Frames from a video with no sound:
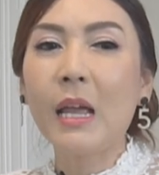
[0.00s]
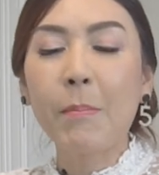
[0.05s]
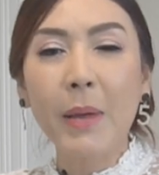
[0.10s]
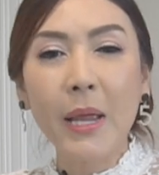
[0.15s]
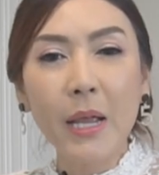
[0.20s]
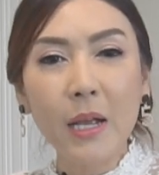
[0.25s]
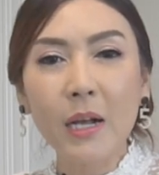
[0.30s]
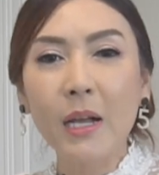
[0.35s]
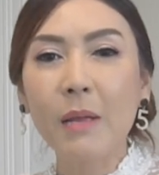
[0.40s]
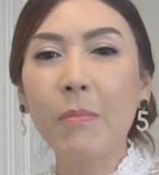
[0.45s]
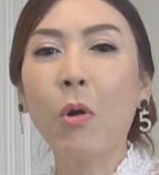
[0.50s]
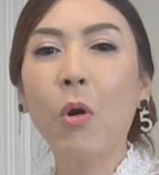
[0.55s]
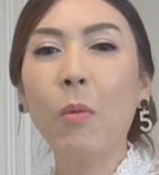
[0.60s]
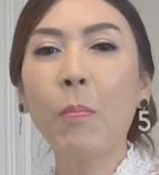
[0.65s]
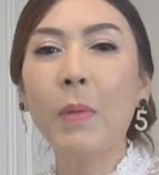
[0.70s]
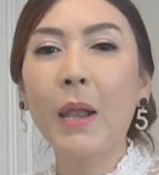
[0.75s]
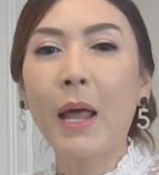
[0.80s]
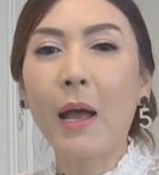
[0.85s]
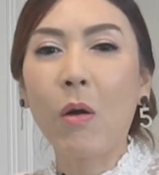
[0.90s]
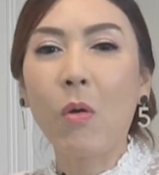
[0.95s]
ไม่เคยพบ
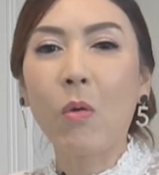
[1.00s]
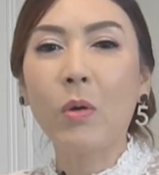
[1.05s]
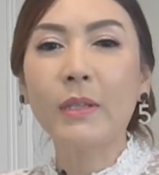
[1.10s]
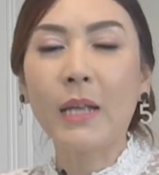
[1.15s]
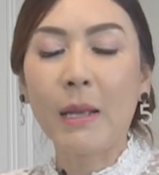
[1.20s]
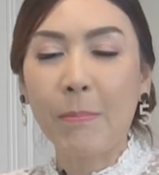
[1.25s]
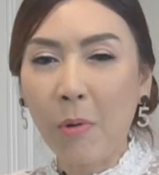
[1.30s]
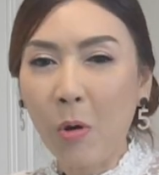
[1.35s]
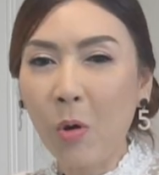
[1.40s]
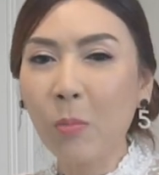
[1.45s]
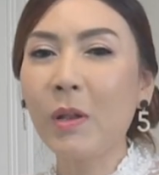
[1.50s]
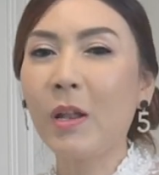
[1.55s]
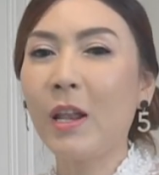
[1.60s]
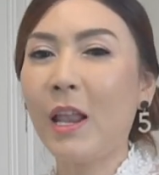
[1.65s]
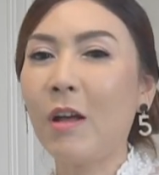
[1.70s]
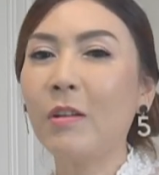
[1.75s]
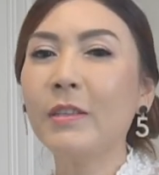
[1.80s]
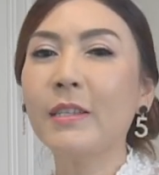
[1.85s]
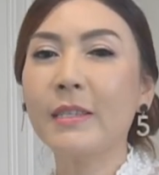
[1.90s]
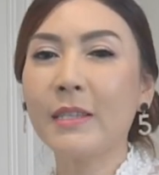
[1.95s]
เรา แต่พบเรา
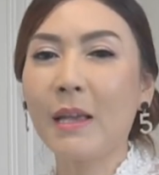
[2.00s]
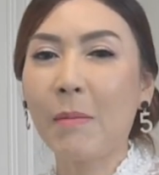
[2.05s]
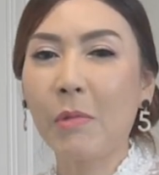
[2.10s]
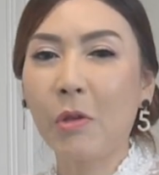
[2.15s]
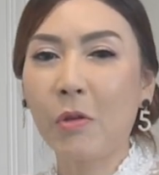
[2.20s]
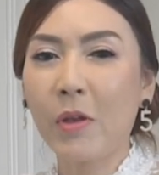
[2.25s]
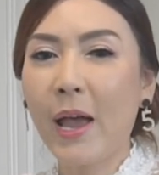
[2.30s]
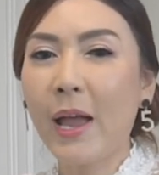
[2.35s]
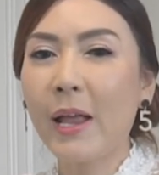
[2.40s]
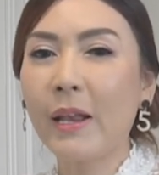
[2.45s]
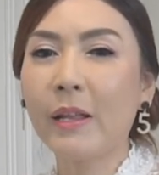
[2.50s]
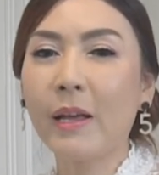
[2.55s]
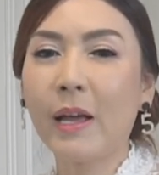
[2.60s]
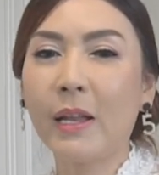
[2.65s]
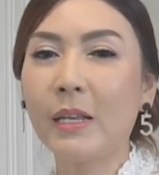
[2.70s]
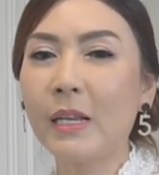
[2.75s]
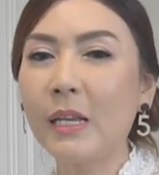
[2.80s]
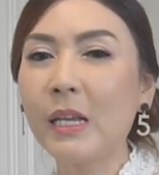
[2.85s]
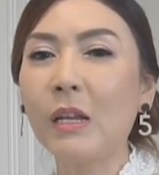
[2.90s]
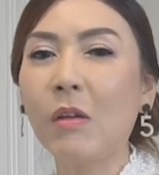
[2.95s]
แล้วจะจำเราได้ทั
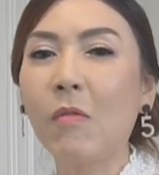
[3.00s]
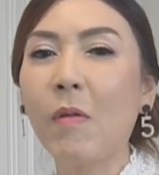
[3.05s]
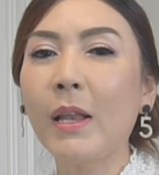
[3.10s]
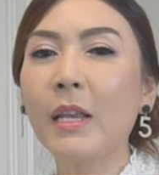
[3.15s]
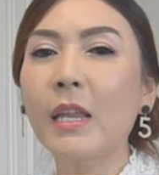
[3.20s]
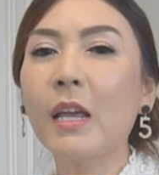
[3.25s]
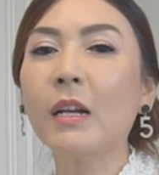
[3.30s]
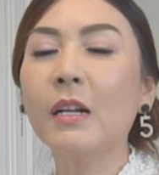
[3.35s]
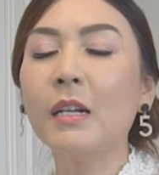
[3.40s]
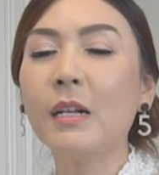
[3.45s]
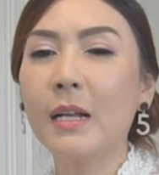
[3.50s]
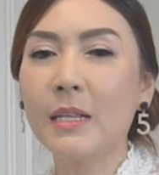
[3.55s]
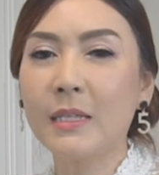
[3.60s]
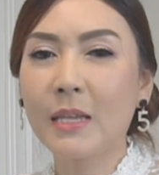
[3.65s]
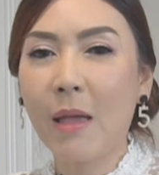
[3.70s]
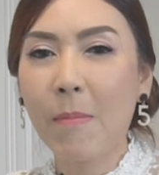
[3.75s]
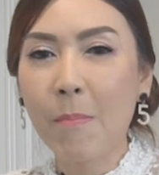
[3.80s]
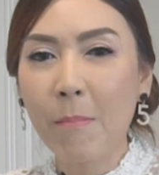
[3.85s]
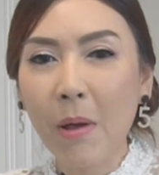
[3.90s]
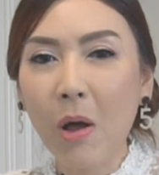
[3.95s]
นทีว่าเนี่ยคืออา
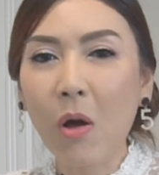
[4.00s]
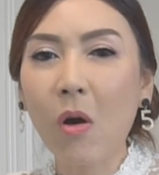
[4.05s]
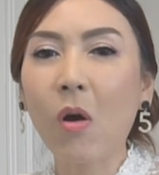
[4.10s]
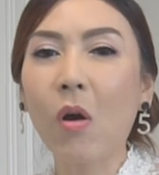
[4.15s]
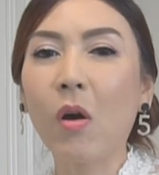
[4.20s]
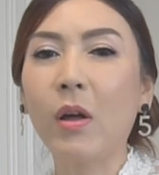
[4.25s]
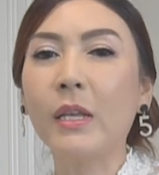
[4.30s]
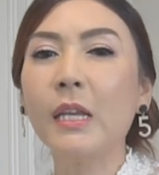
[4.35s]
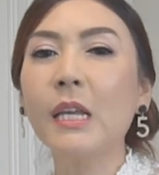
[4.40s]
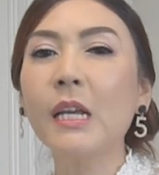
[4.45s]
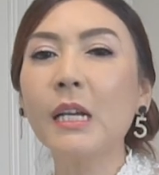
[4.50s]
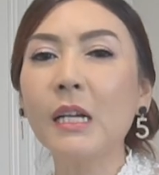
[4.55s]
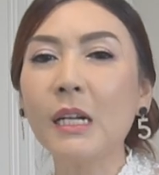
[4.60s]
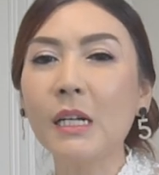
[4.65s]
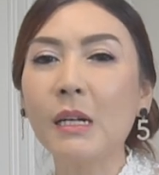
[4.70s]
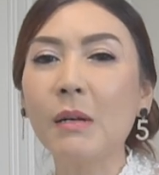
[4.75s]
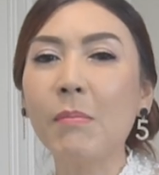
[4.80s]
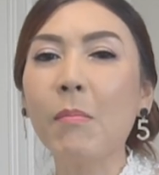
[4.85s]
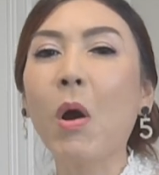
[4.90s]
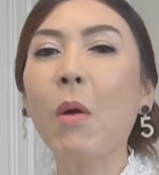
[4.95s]
จารย์ปอ นี่คื
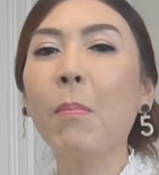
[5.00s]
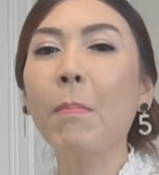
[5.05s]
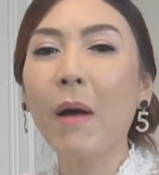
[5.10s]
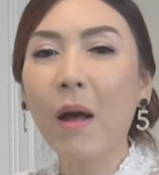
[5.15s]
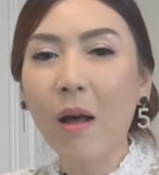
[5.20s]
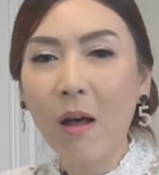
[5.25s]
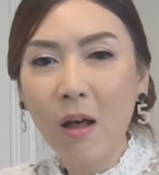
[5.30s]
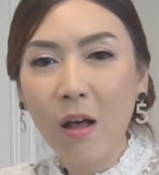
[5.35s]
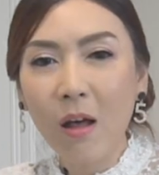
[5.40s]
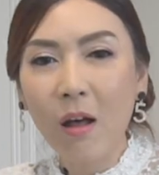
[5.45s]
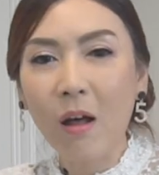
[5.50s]
อหมอปอ